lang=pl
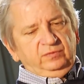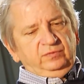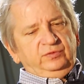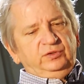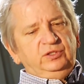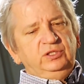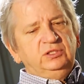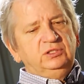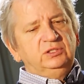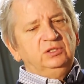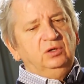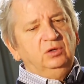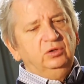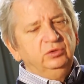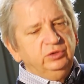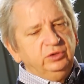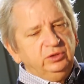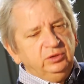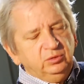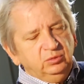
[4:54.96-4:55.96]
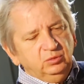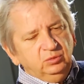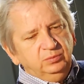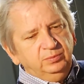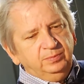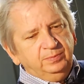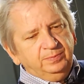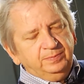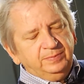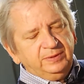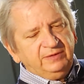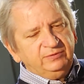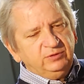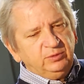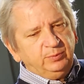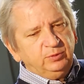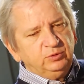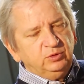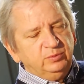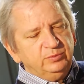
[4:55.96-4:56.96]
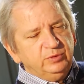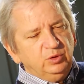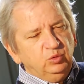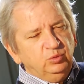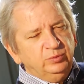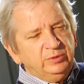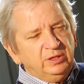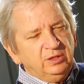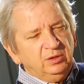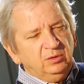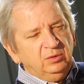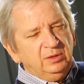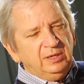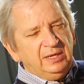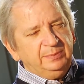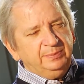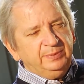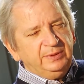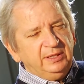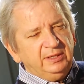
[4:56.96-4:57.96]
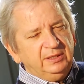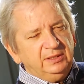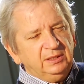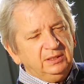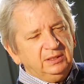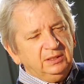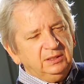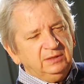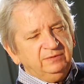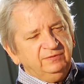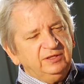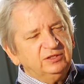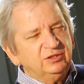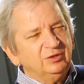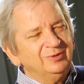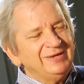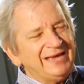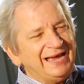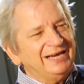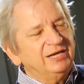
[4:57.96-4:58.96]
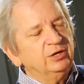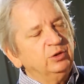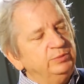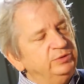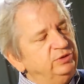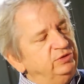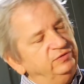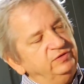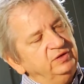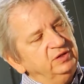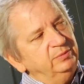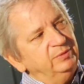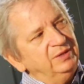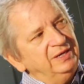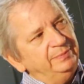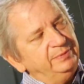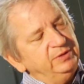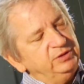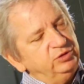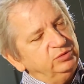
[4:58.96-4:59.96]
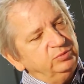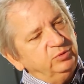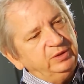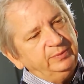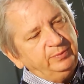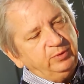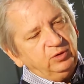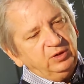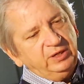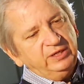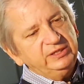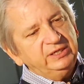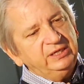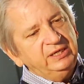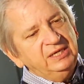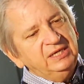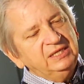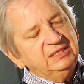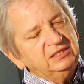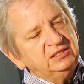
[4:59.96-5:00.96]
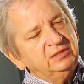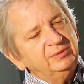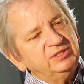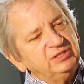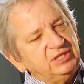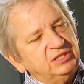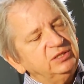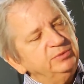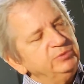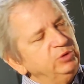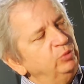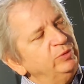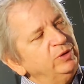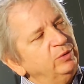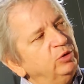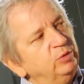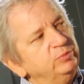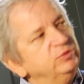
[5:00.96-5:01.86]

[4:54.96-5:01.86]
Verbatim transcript: wszyscy oni prawdopodobnie umieją lepiej, wiedzą jak robić filmy, lepiej niż moje pokolenie, natomiast czasem nie umieją